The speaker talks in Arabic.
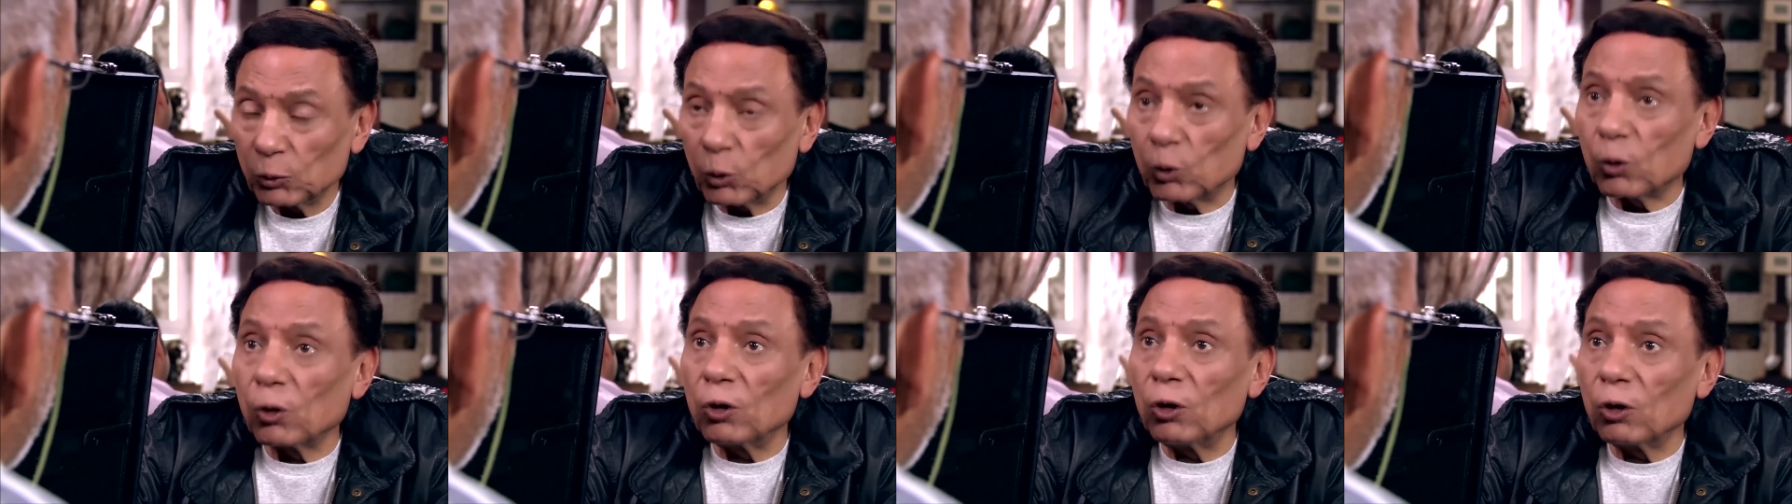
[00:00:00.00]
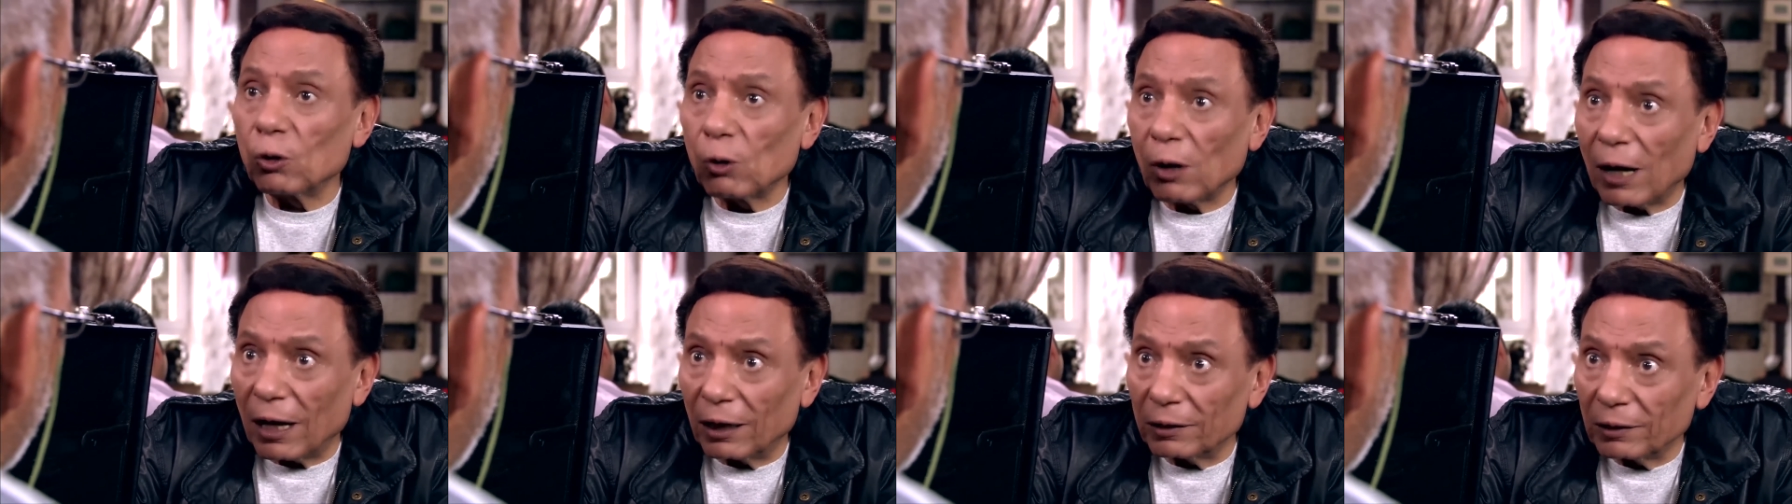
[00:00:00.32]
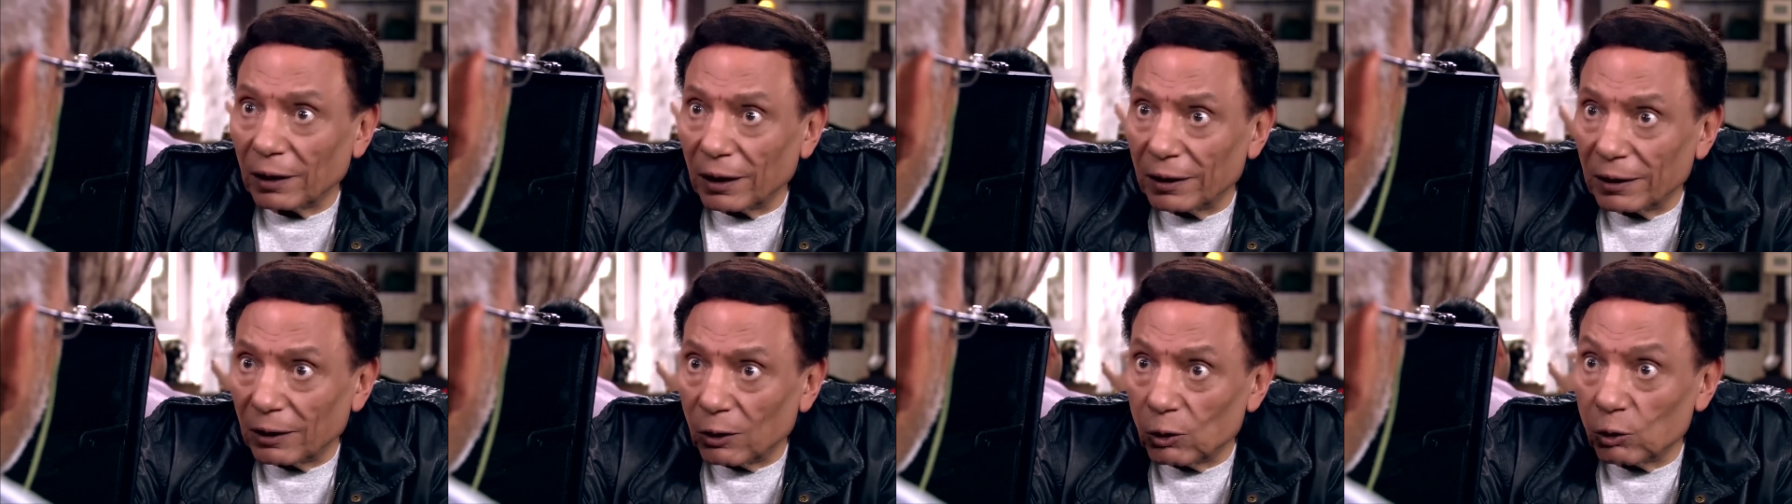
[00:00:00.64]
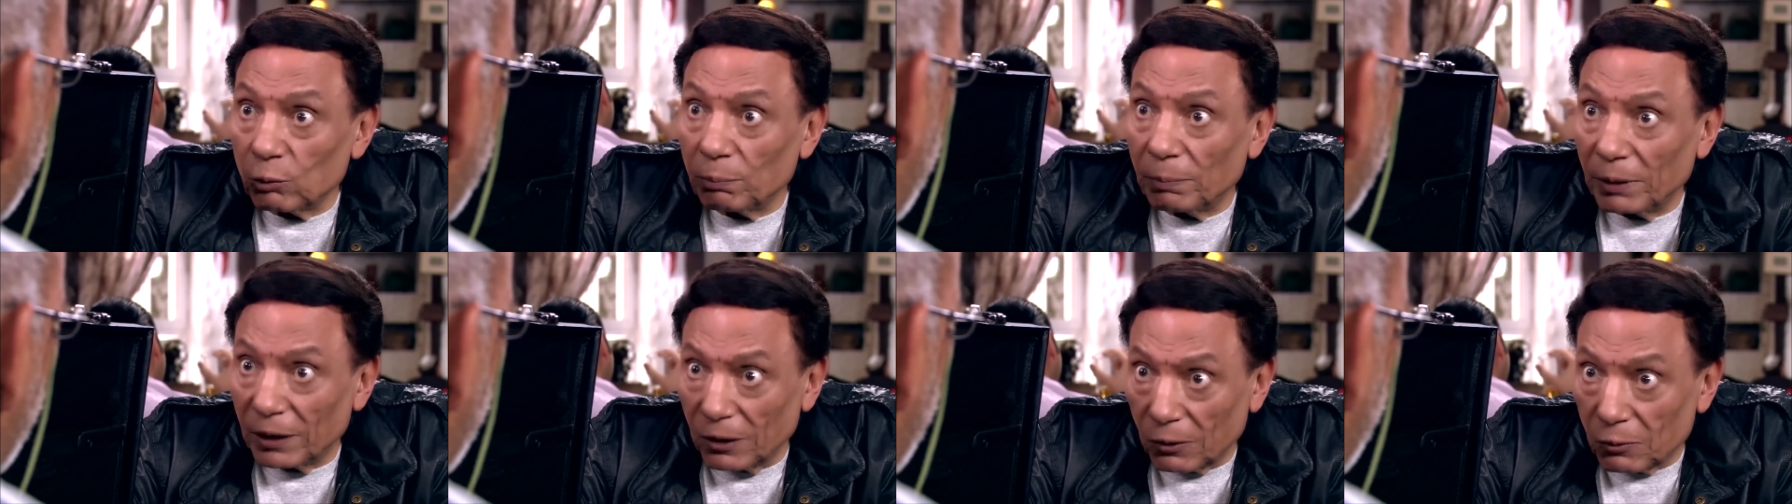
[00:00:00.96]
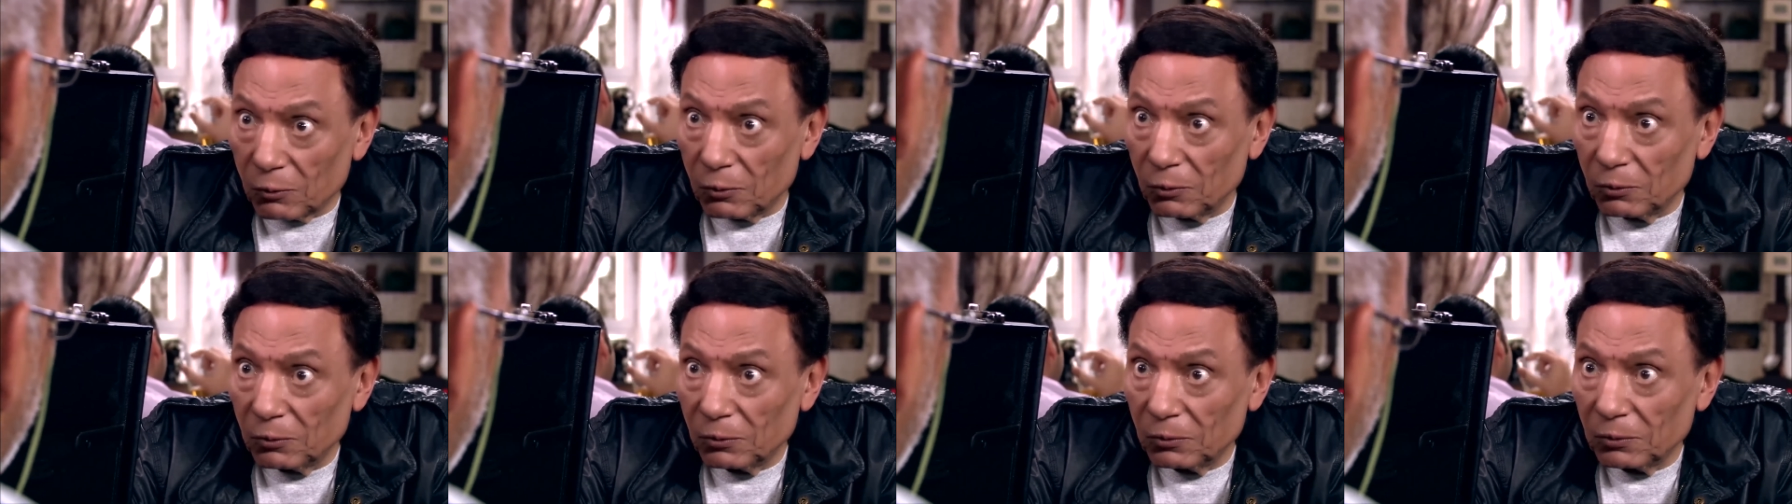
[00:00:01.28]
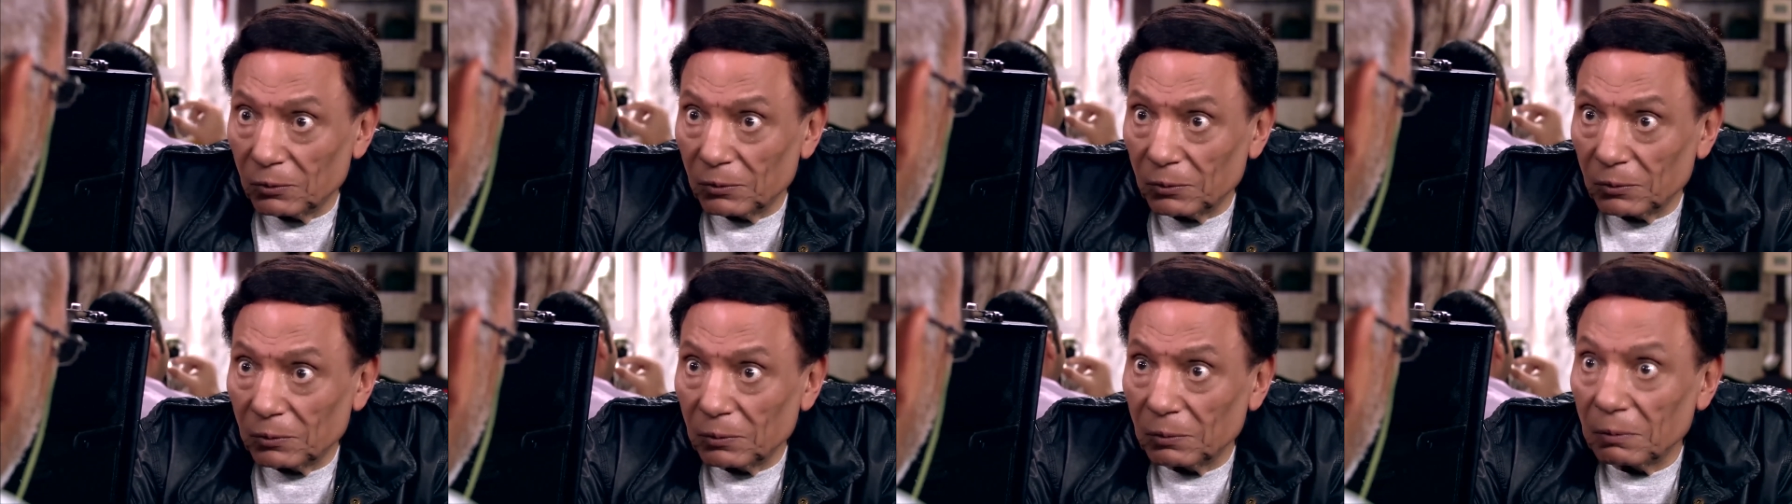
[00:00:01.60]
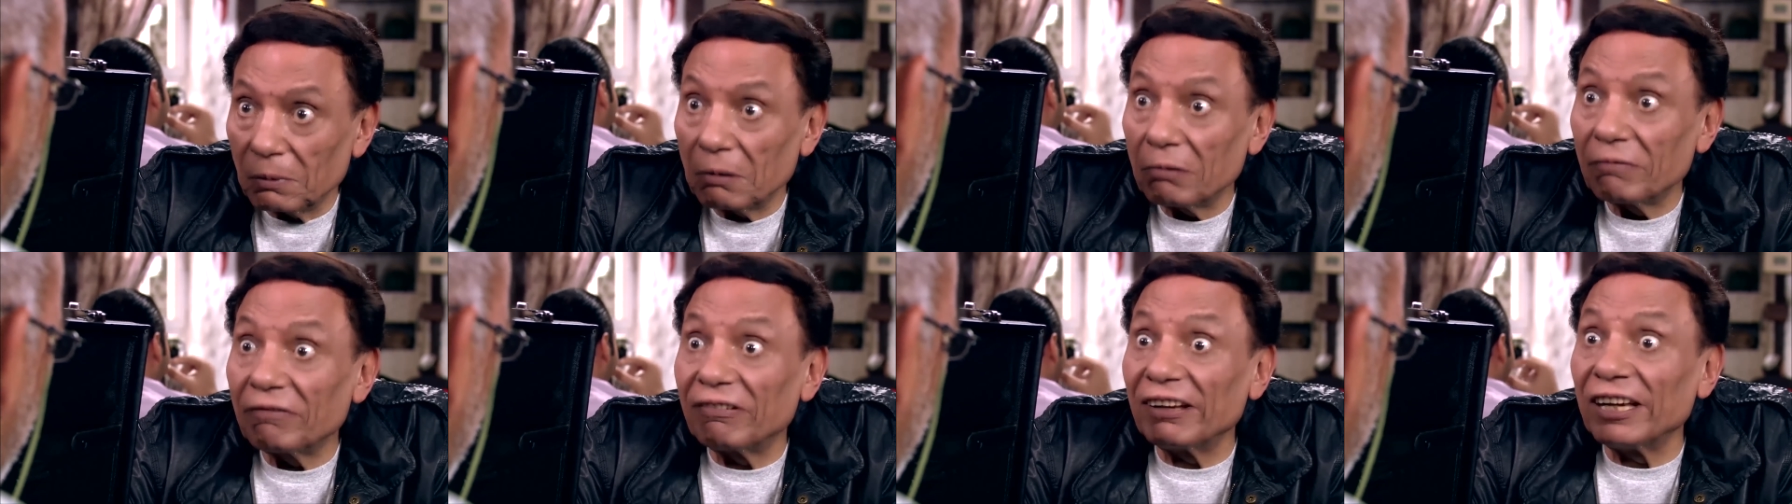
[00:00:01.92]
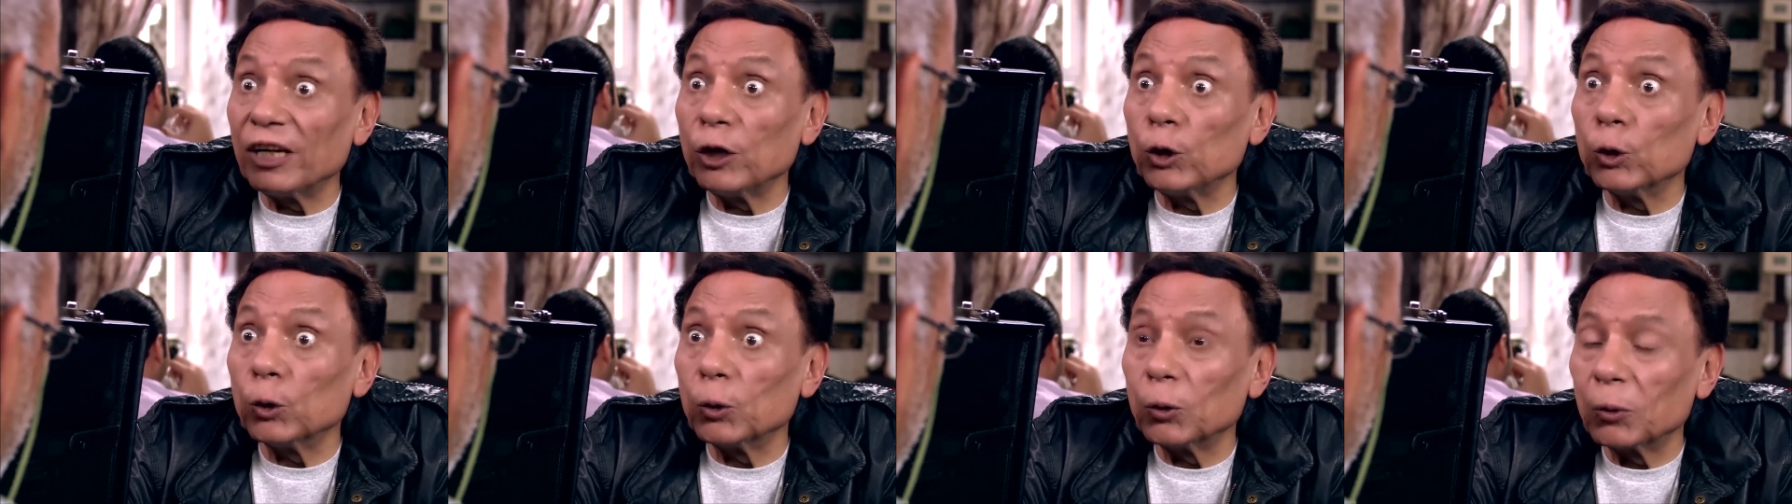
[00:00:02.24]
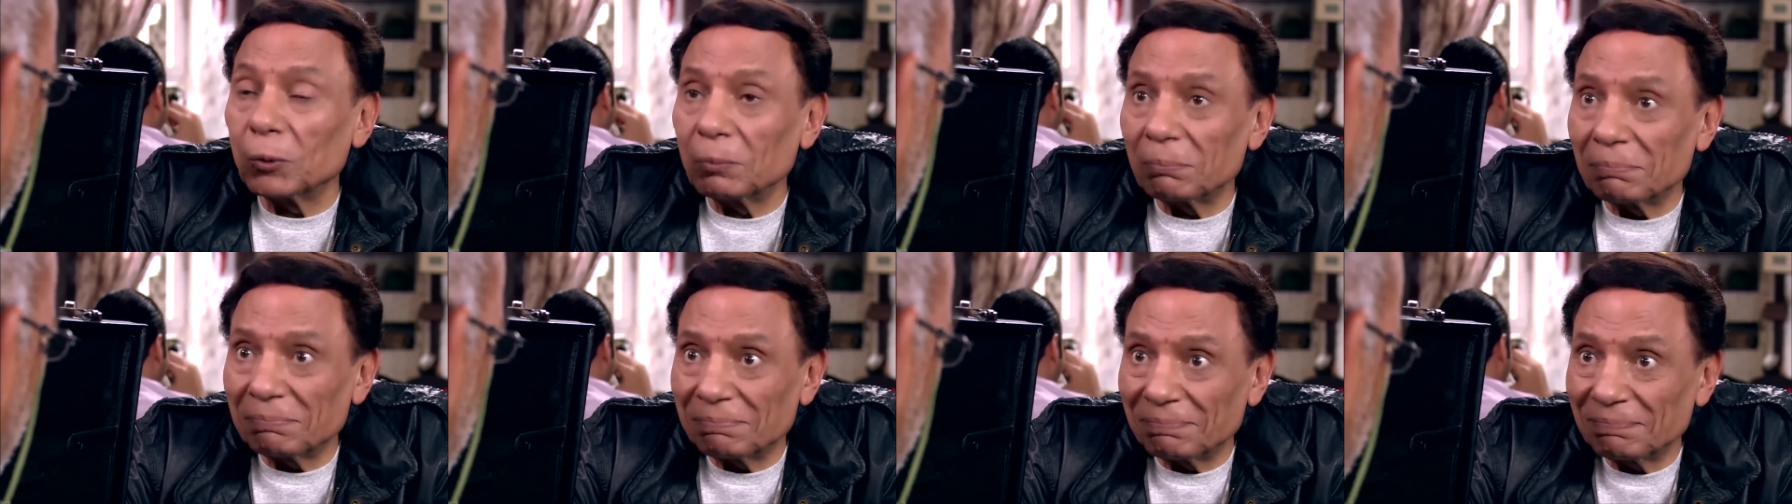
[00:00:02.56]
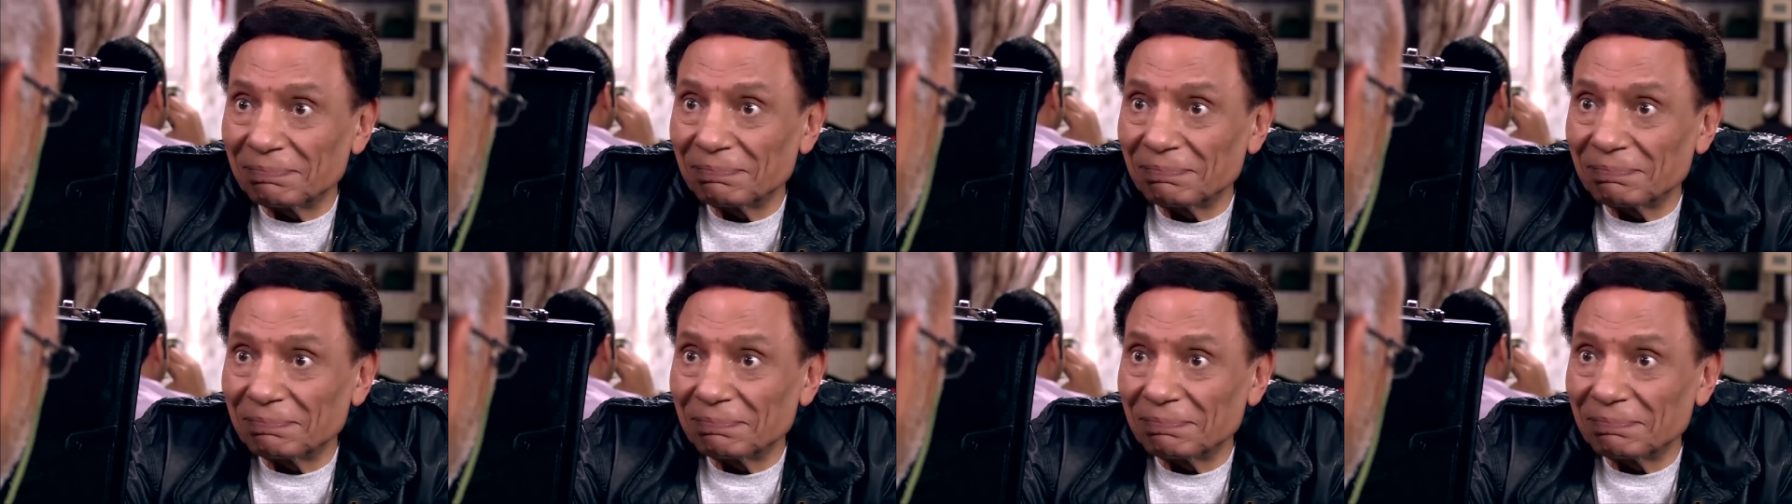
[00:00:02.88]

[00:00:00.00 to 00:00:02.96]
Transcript: وكل واحد هياخد باكو في اليوم